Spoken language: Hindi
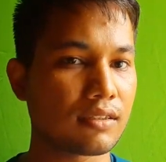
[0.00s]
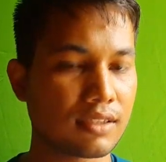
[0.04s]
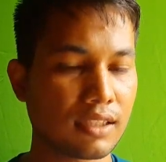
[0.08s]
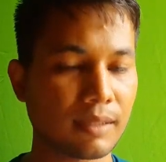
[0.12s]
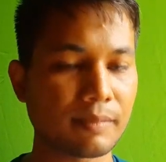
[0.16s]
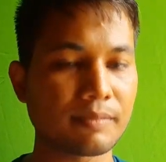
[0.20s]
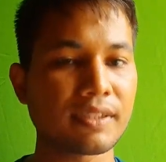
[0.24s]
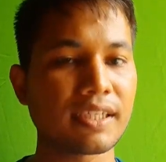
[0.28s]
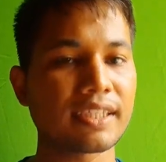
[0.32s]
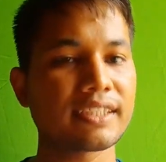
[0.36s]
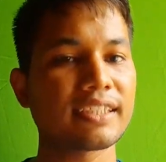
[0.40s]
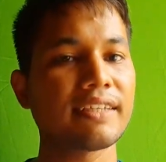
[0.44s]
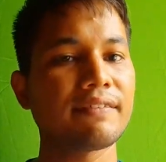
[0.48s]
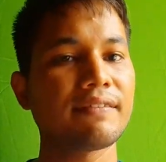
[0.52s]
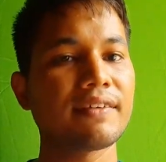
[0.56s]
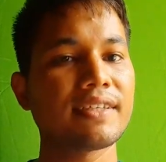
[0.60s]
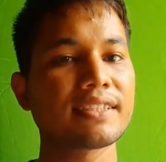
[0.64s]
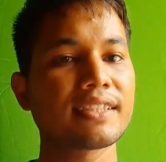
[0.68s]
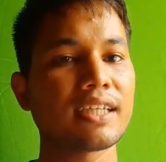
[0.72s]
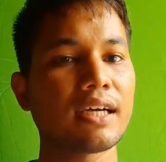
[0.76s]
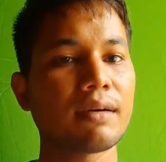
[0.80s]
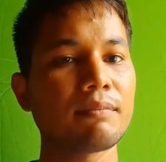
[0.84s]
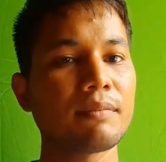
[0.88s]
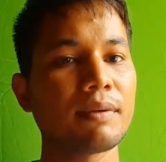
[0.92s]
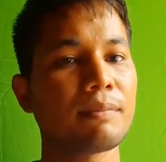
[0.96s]
सब्जेक्टिव
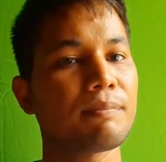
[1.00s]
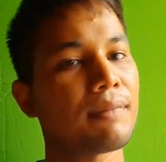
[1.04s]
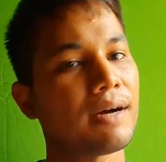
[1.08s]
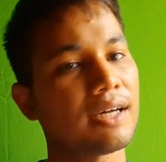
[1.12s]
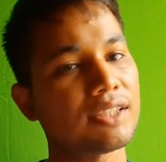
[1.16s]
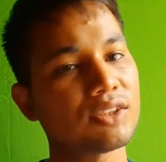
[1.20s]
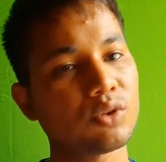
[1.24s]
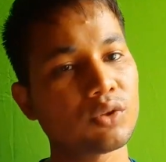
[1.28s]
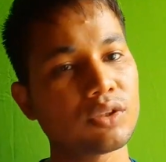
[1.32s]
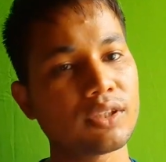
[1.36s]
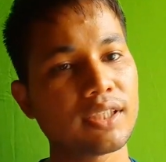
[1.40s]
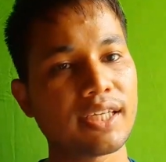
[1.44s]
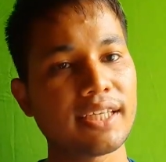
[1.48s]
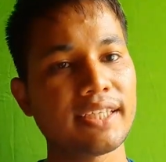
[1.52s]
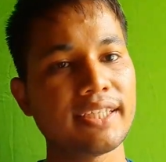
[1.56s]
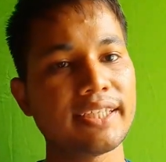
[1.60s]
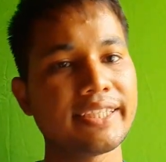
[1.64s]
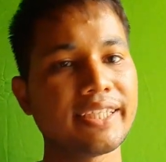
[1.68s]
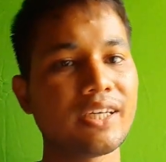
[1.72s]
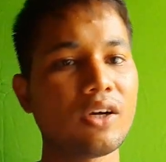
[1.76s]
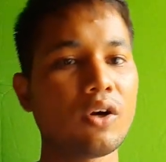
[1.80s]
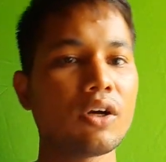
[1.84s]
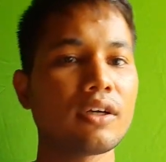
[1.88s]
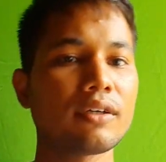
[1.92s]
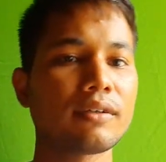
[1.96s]
एग्ज़ाम में पास होते
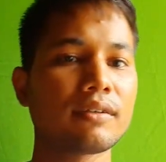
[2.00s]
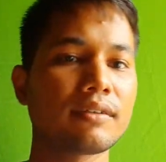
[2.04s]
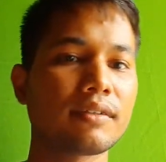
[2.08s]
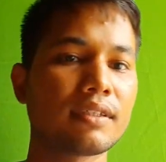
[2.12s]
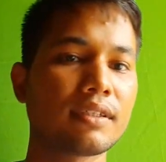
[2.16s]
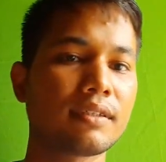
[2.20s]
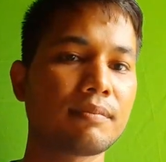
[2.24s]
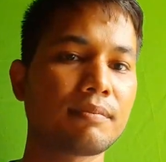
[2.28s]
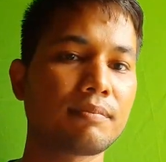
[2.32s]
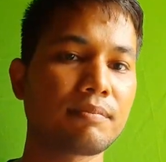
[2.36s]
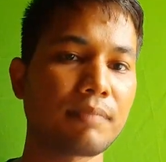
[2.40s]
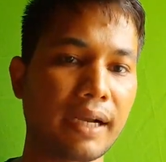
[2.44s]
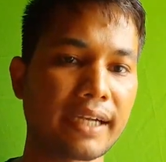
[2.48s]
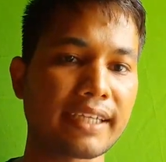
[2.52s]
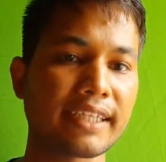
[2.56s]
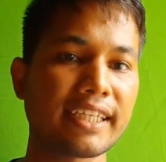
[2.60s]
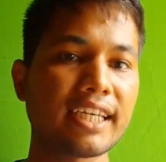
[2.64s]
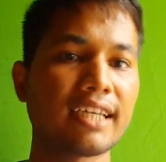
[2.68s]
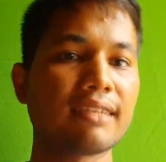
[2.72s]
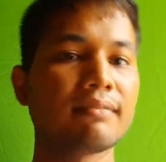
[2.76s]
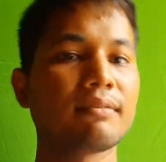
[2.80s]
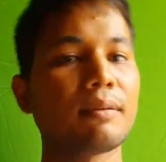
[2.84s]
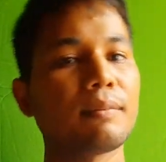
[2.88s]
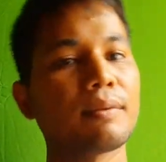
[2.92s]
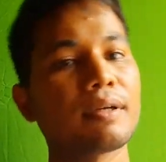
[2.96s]
रहिएगा और
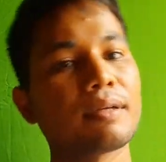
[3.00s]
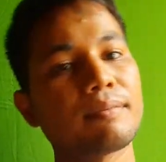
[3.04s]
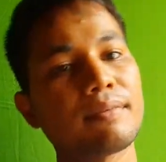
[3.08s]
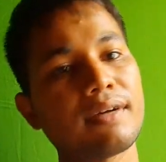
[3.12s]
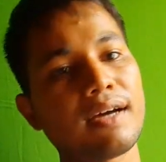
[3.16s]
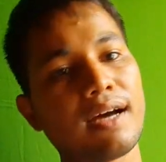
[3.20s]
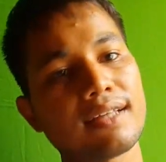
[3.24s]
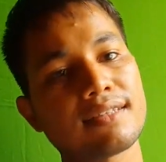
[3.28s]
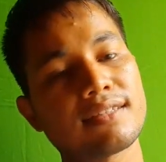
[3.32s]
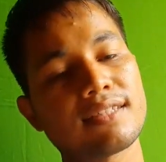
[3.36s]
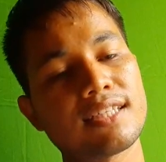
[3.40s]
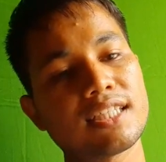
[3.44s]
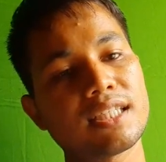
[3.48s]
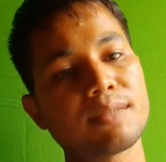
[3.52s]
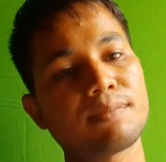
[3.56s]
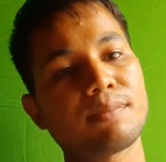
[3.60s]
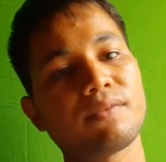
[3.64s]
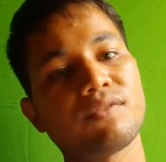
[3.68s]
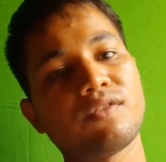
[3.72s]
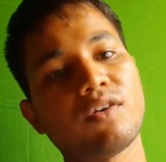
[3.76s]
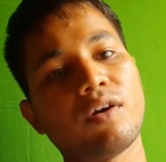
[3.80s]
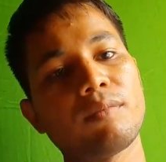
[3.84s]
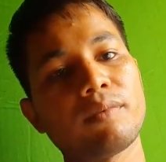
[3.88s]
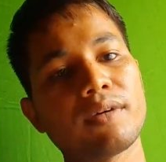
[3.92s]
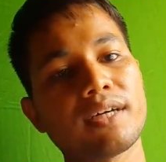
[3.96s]
प्रैक्टिकल पेपर में अच्छे से
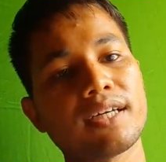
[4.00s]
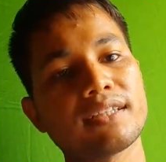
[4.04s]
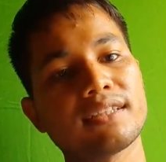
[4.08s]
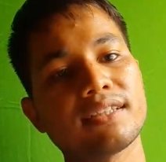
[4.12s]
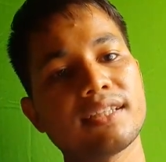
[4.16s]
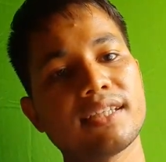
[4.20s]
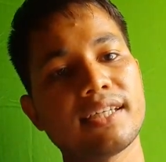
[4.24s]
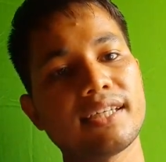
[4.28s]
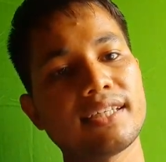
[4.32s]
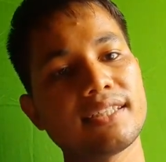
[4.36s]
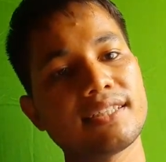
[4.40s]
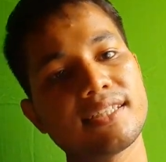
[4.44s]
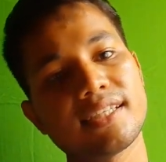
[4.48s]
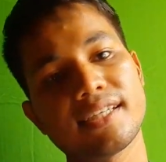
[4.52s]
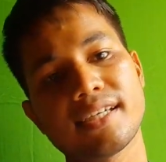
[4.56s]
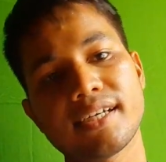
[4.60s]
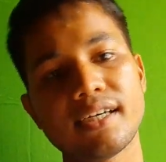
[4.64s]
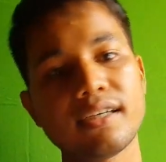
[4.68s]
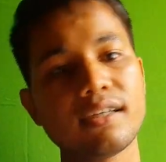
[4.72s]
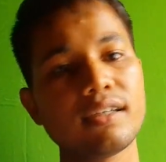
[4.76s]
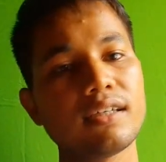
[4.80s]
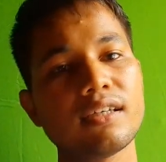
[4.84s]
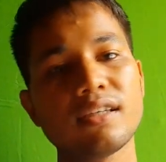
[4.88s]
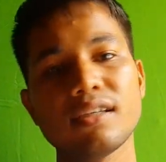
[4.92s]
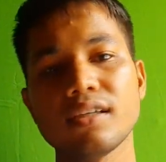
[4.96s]
परफॉर्म करते
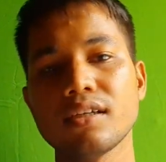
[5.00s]
रहिएगा